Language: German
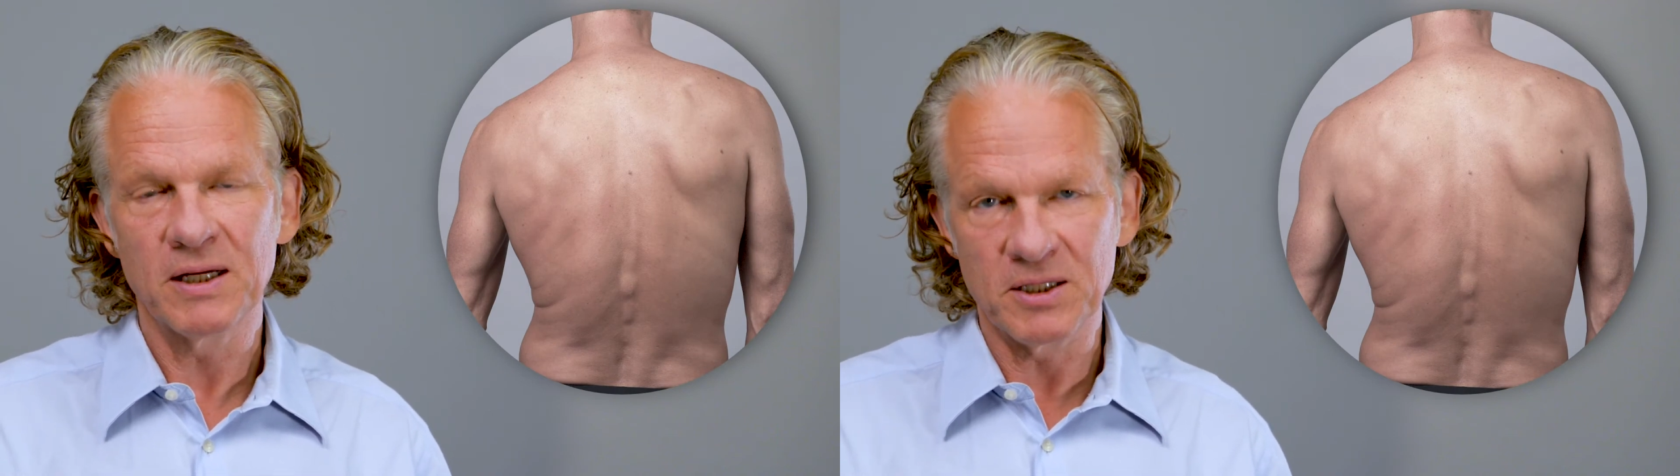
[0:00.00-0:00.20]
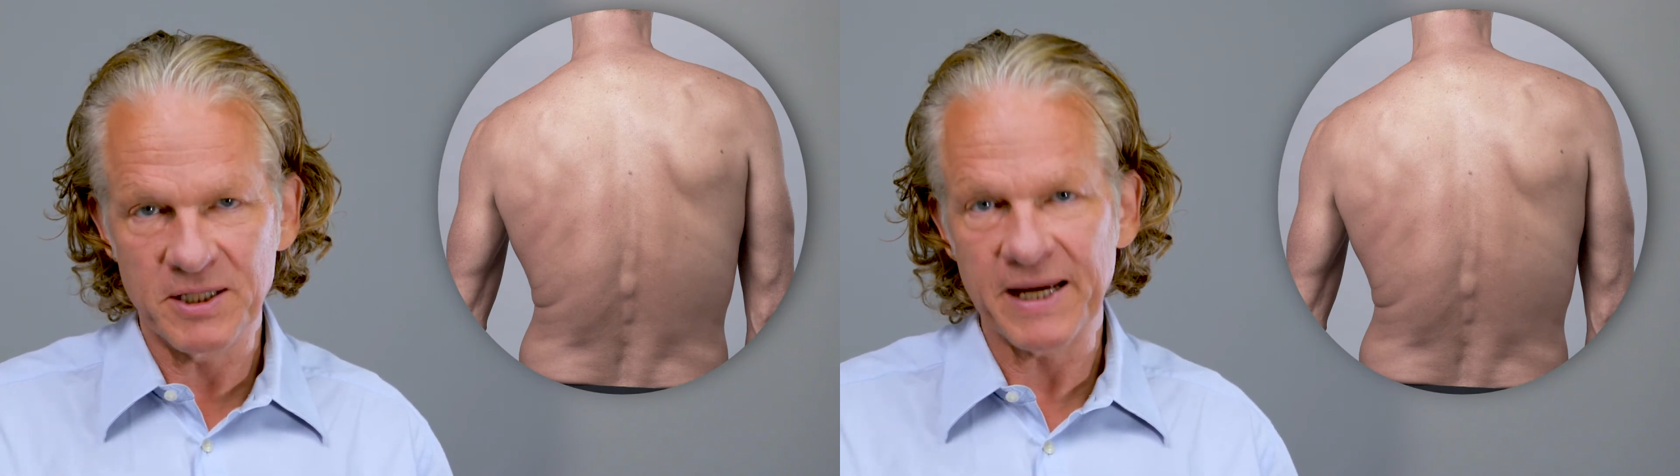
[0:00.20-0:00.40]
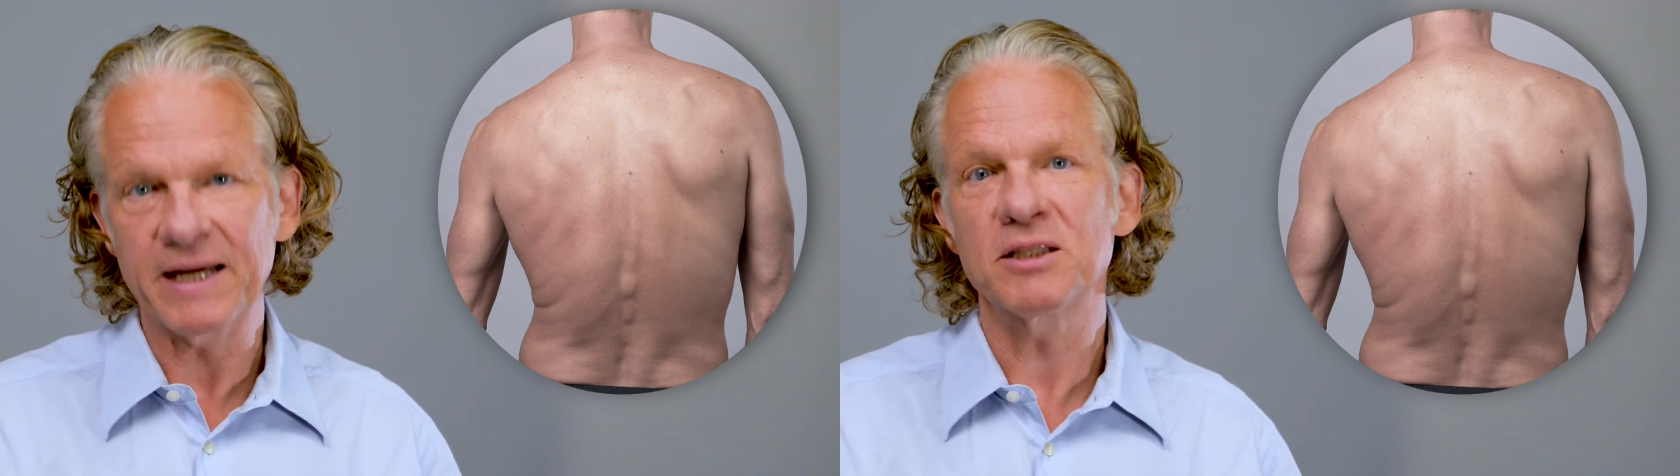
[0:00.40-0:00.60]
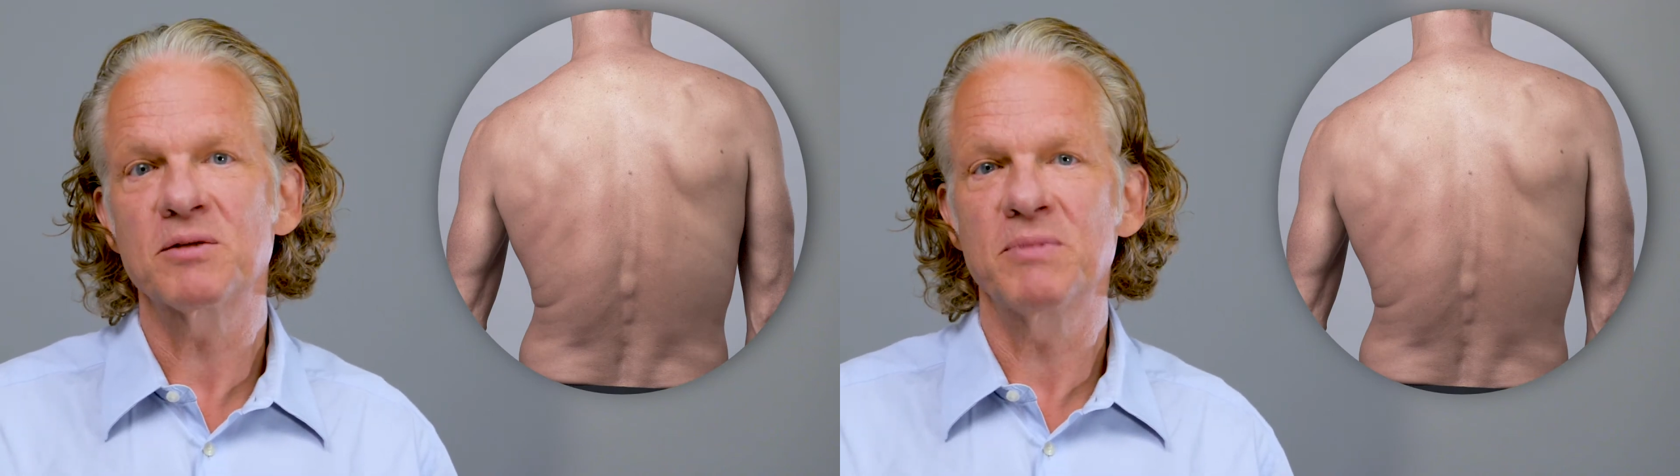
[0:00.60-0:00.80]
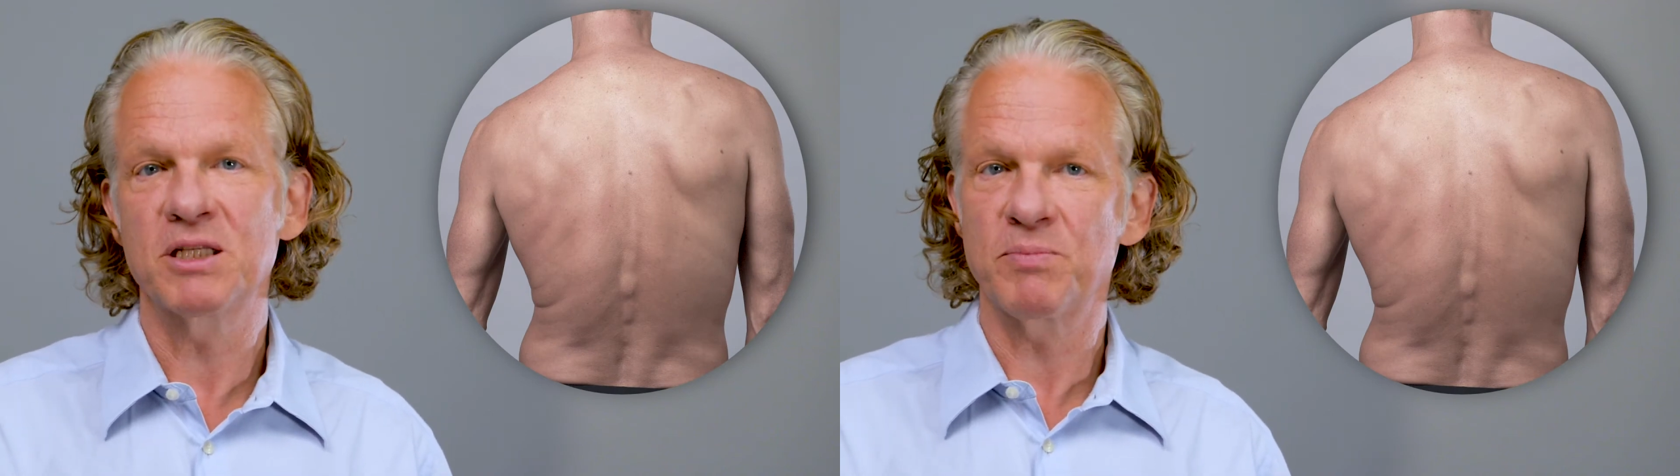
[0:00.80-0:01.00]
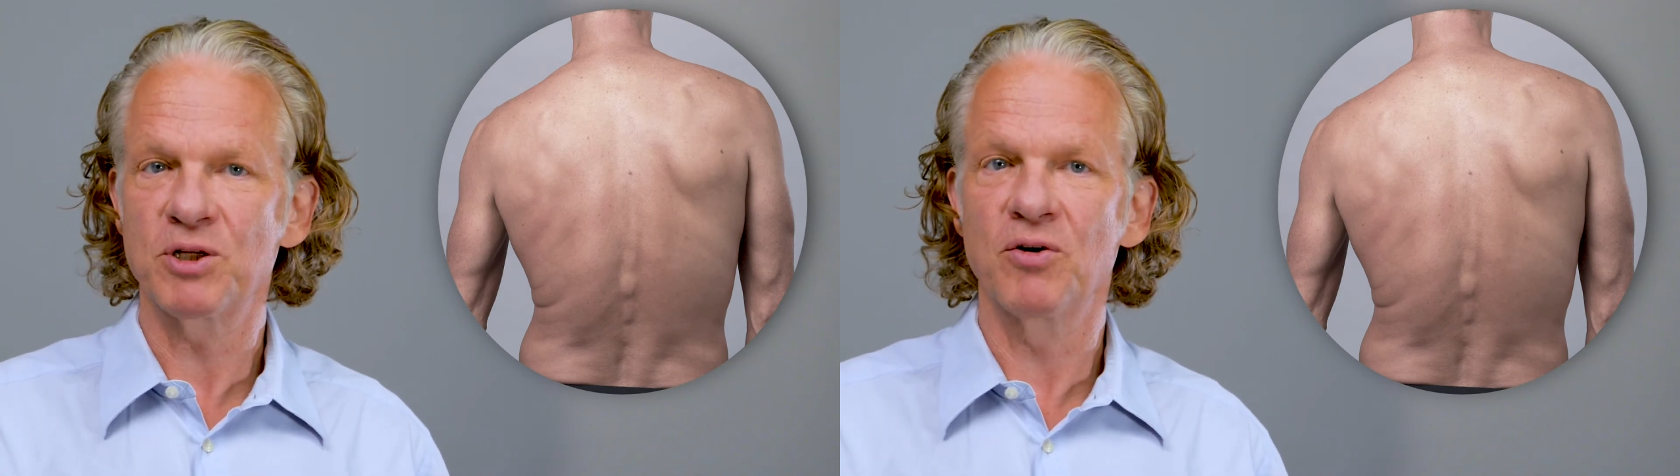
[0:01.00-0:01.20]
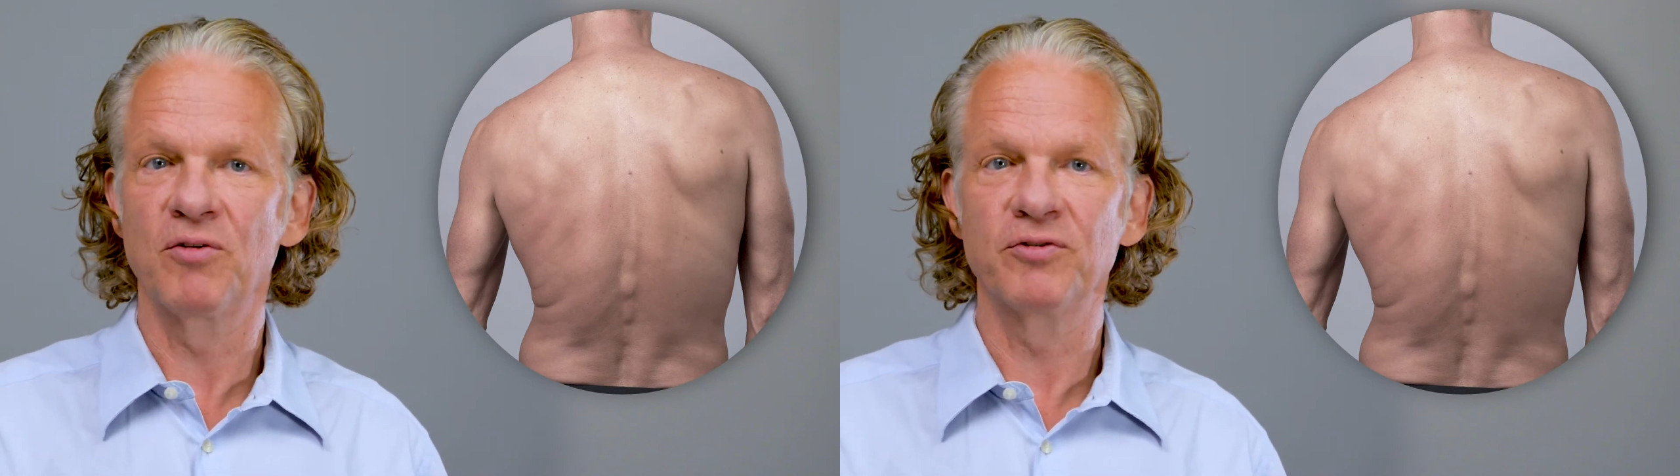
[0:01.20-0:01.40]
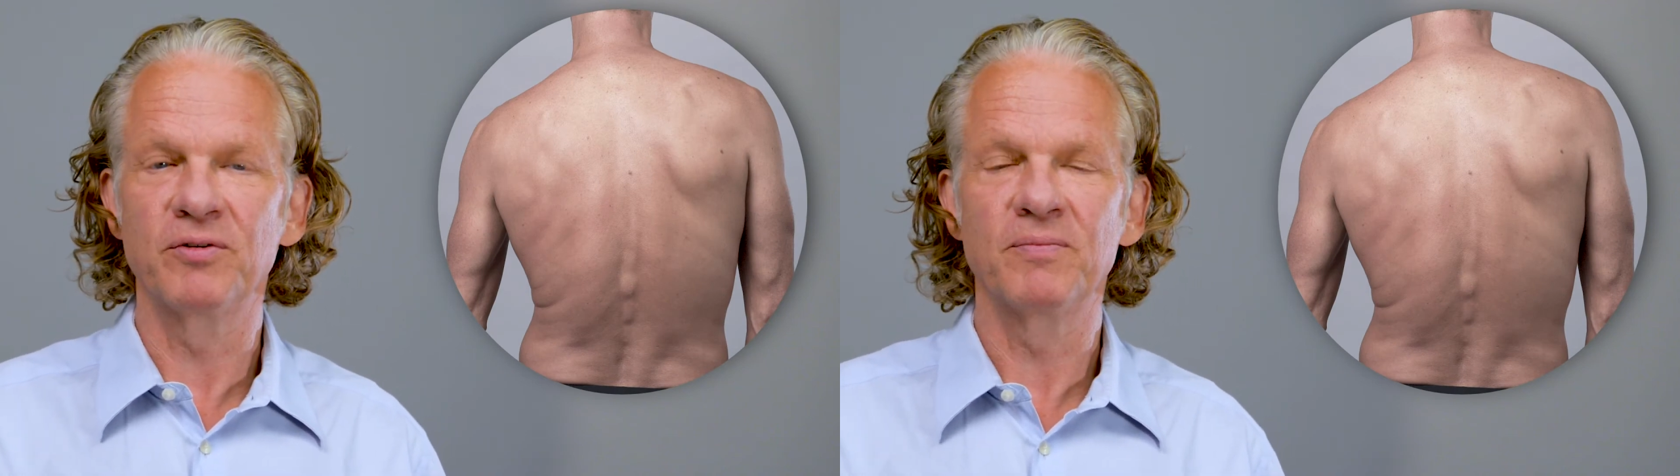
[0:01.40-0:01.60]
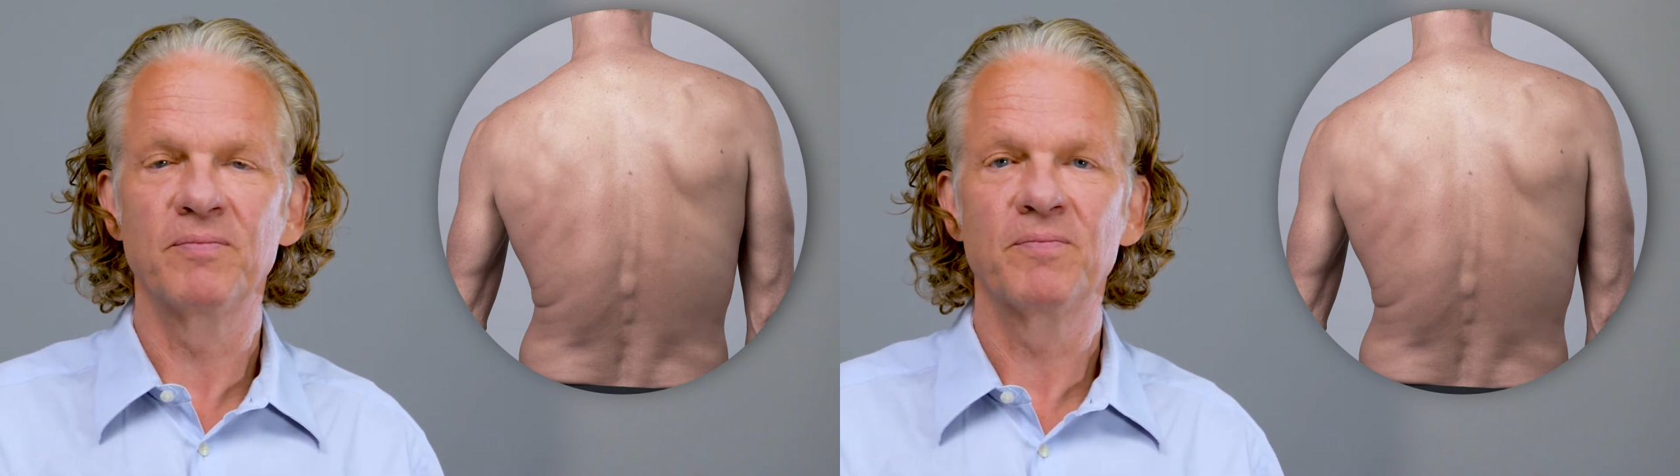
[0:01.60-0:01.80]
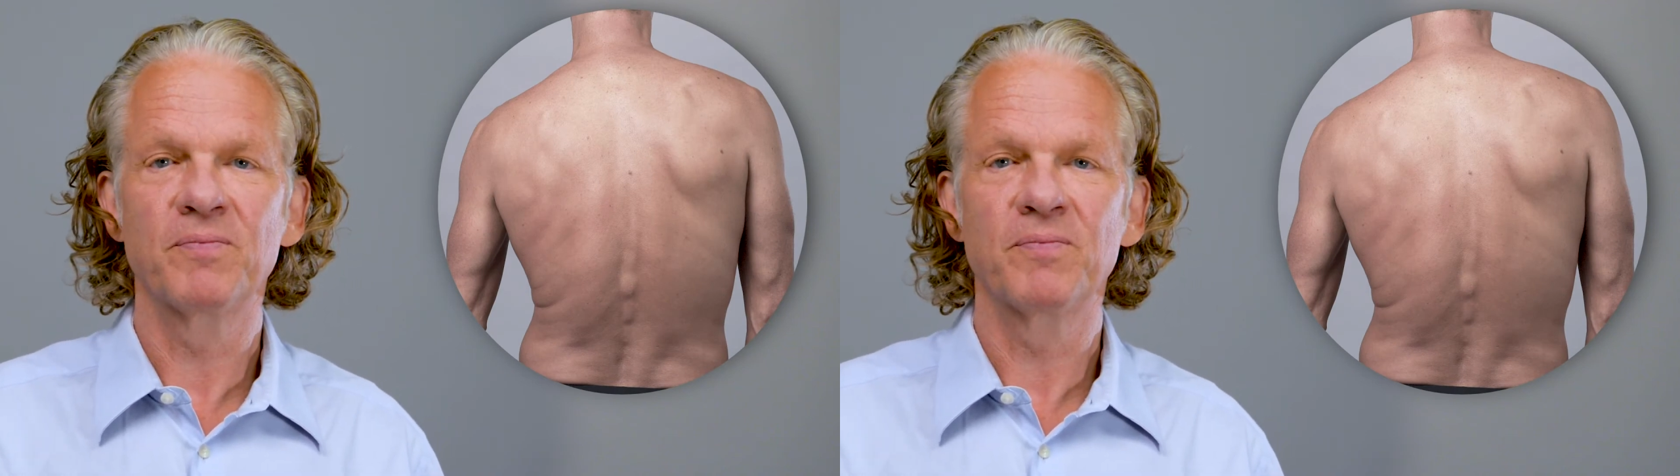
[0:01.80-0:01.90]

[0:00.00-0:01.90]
direkt mit betroffen.